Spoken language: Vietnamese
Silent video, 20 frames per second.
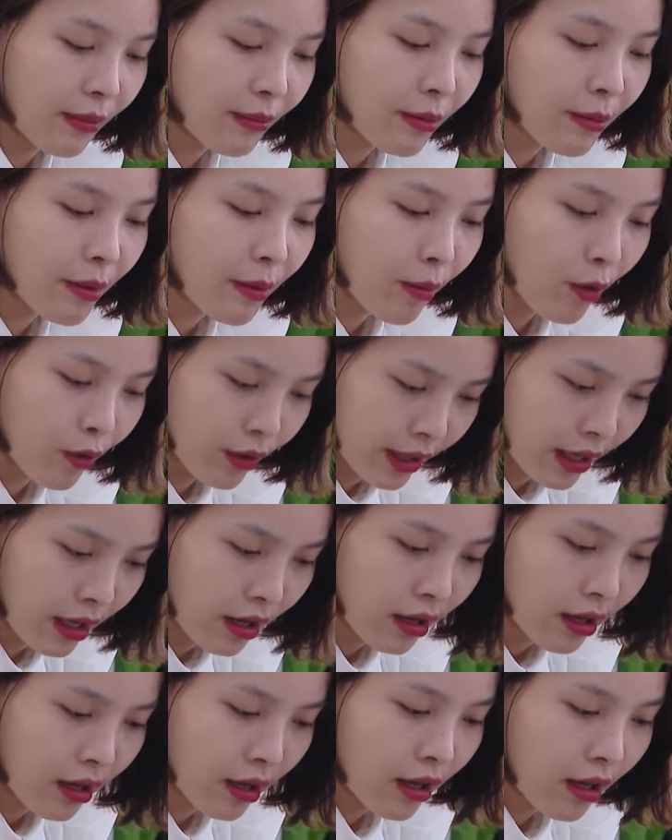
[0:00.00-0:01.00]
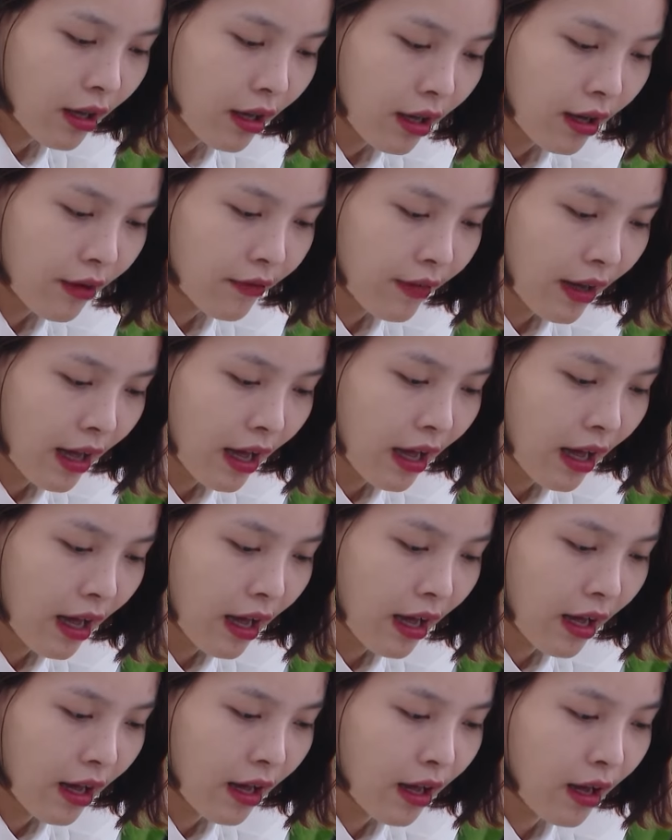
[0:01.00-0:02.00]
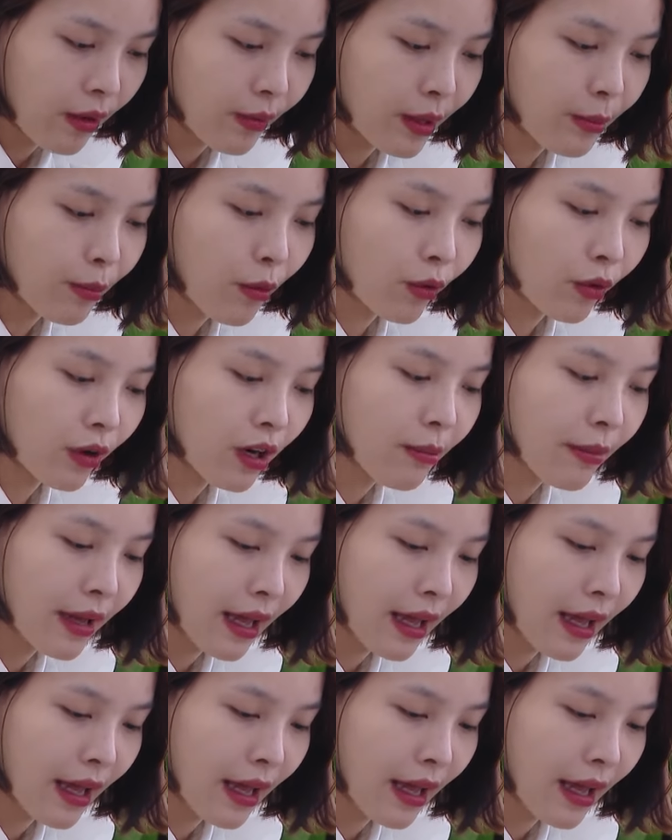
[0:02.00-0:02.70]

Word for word: thông tin tới thí sinh trên địa bàn để biết và